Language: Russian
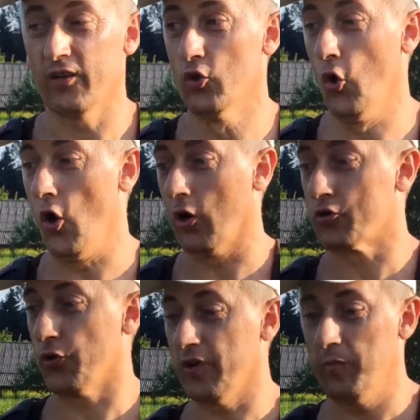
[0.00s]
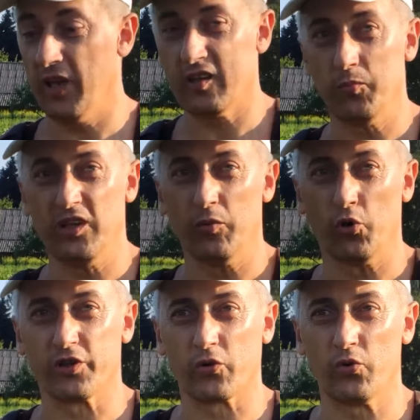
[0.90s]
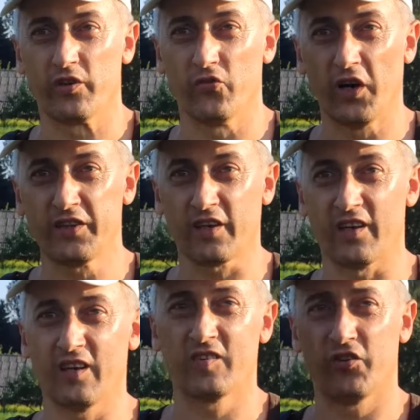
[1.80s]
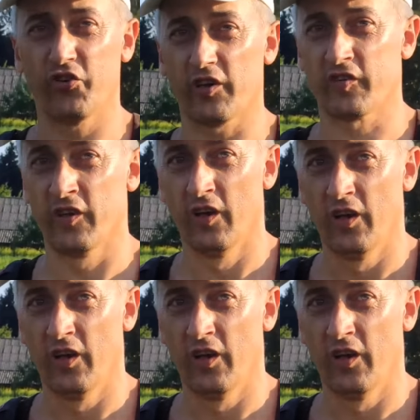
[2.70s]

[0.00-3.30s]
Но кто имеет мини-мотокультиваторы, есть сейчас